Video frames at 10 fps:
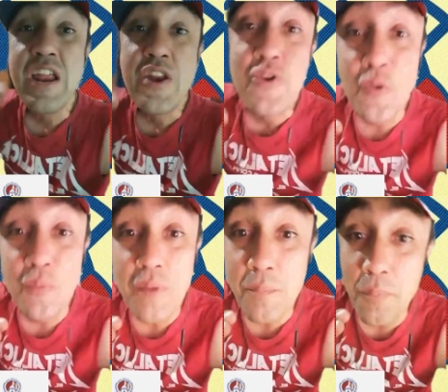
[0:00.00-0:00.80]
No
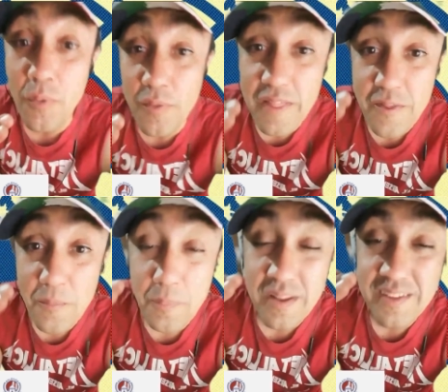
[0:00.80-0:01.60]
me he podido
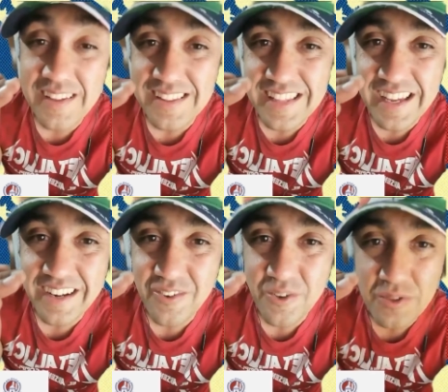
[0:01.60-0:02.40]
presentar
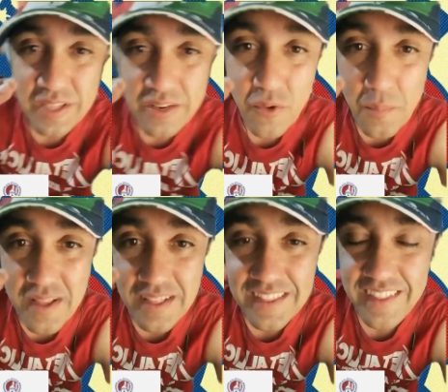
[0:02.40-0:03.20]

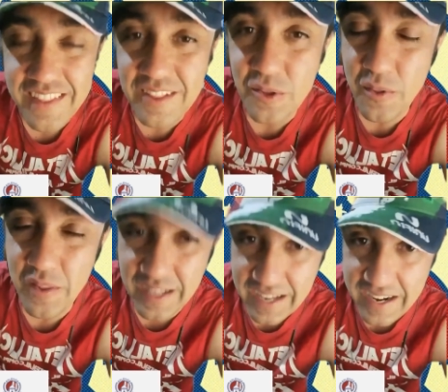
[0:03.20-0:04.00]
continuamente dentro
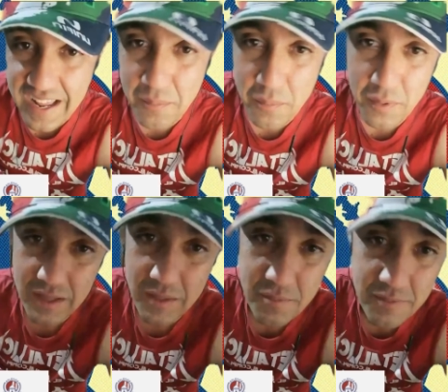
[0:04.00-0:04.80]
del canal
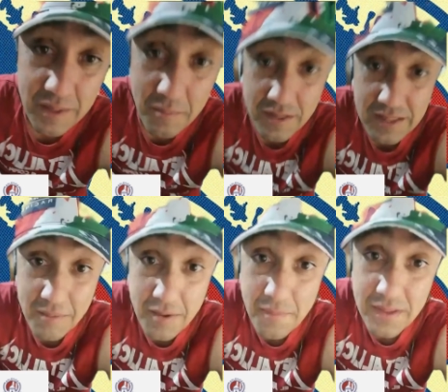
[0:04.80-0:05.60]
porque pues,
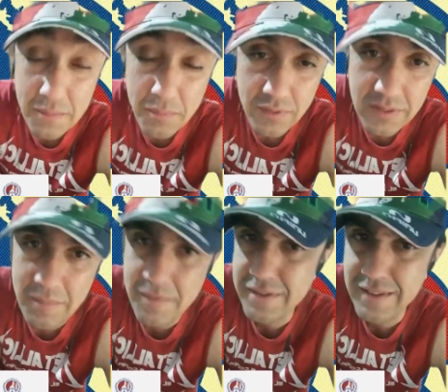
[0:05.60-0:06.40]
lamentablemente por
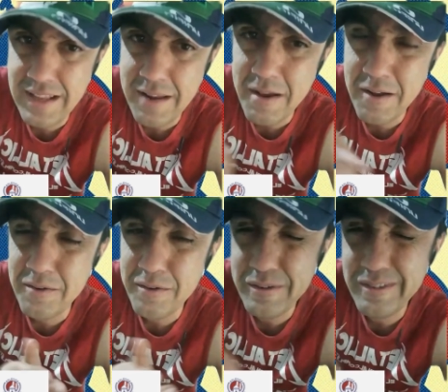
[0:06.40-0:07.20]
temas de
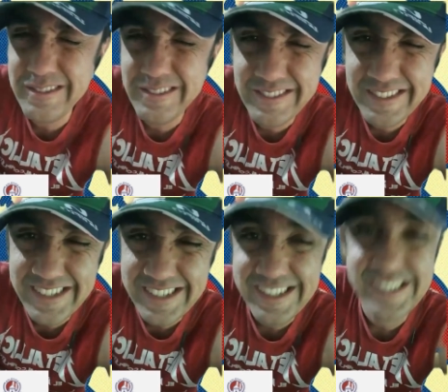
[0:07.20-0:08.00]
trabajo...
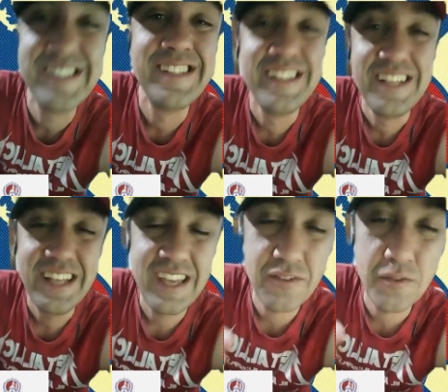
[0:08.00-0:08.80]
Ah,
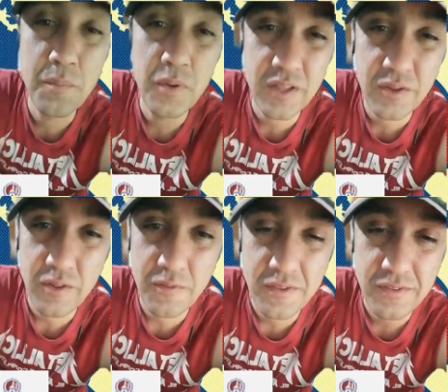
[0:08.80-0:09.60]
es un poquito
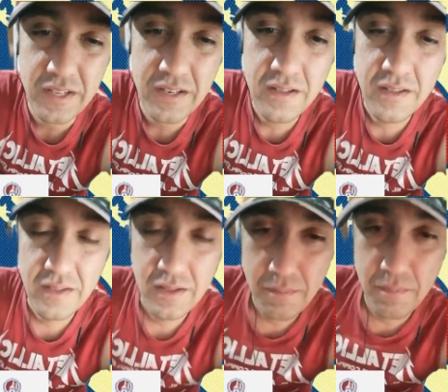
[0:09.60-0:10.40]
difícil.
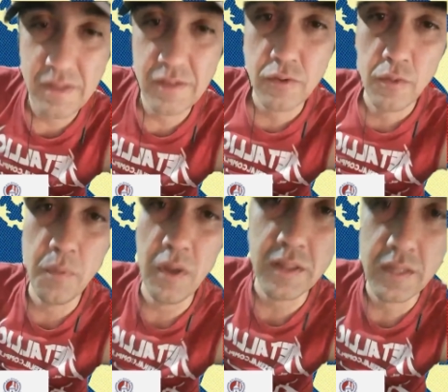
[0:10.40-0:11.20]
Me
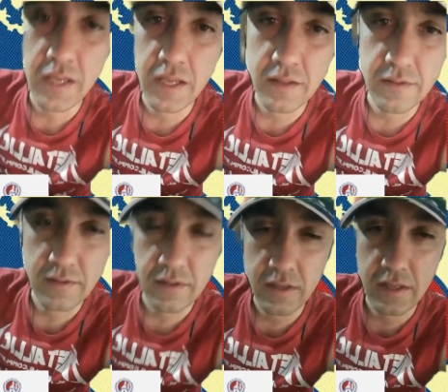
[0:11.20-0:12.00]
disculpo antes
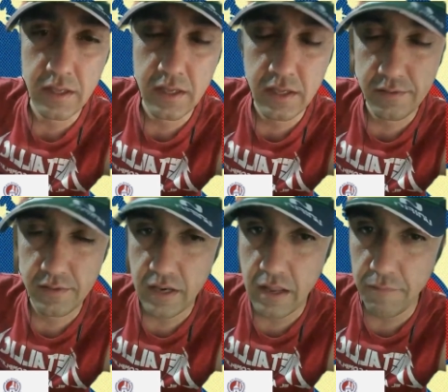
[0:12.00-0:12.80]
eh,
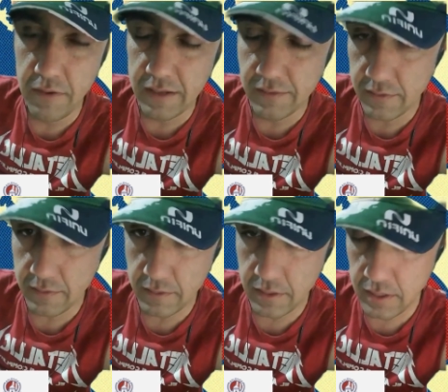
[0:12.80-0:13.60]
Netflix,
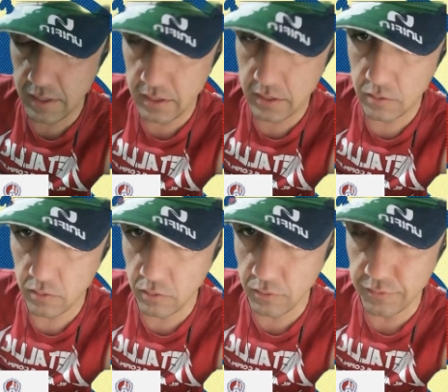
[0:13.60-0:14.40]
eh,
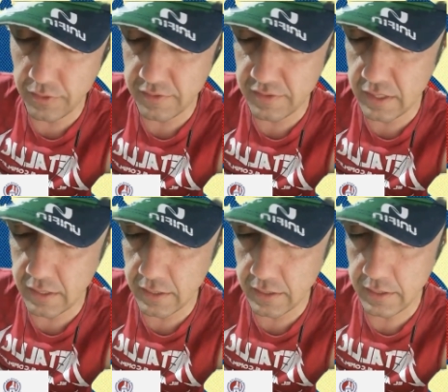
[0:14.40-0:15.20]
con César,
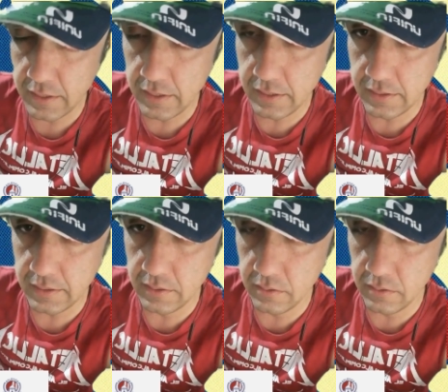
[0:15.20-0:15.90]
eh,